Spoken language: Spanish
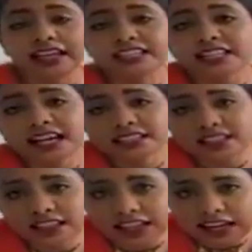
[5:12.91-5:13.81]
Gracias a que
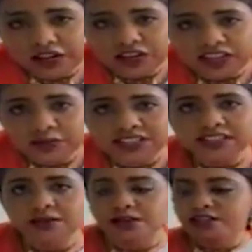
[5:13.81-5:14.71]
se declararon
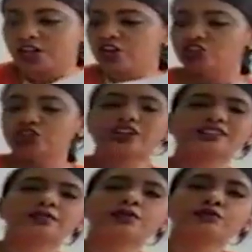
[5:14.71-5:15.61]
inadmisibles, yo
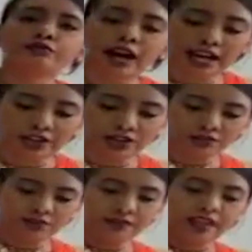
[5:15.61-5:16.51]
recibí un
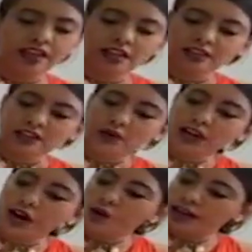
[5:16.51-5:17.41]
fallo de
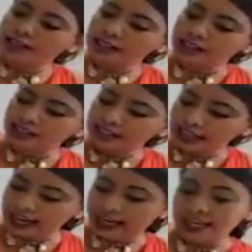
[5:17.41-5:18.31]
una jueza
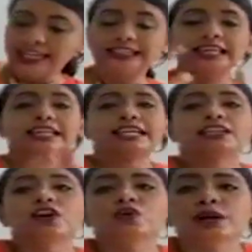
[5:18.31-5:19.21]
que,
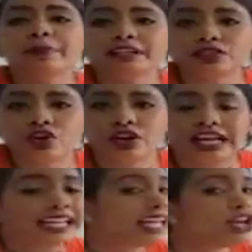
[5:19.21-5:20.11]
teniendo una persona